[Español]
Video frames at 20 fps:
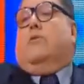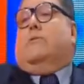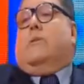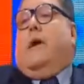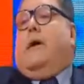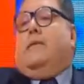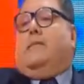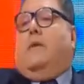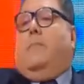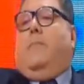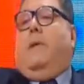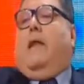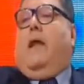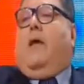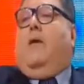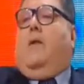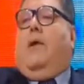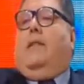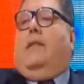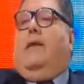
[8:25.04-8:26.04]
yo estaba
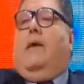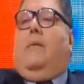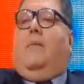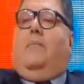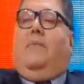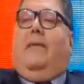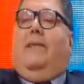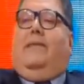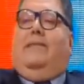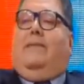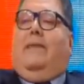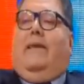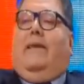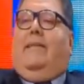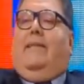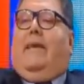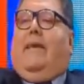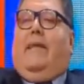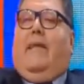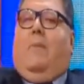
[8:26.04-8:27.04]
desesperado. Al día
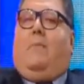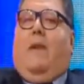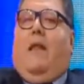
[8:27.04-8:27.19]
siguiente quería